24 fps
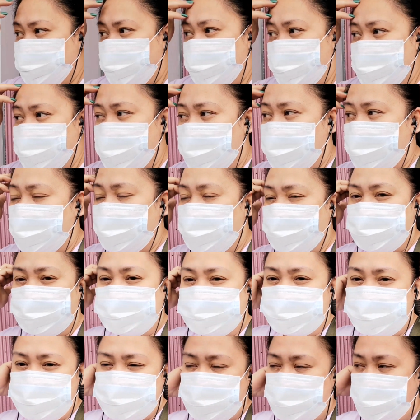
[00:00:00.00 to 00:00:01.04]
Pupunta rin ako
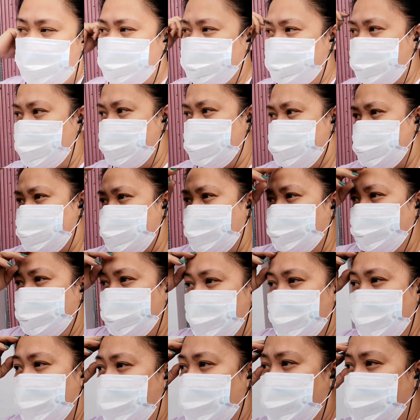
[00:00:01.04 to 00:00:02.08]
ng post office.
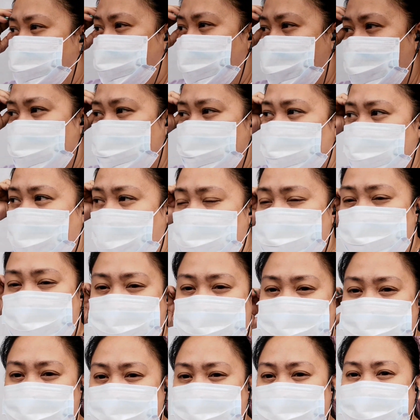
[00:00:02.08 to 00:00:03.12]
Marami tayo
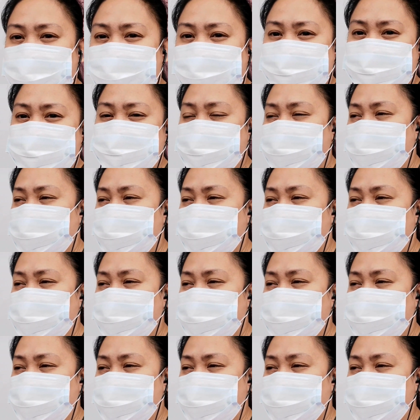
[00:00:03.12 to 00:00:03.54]
magiging ganap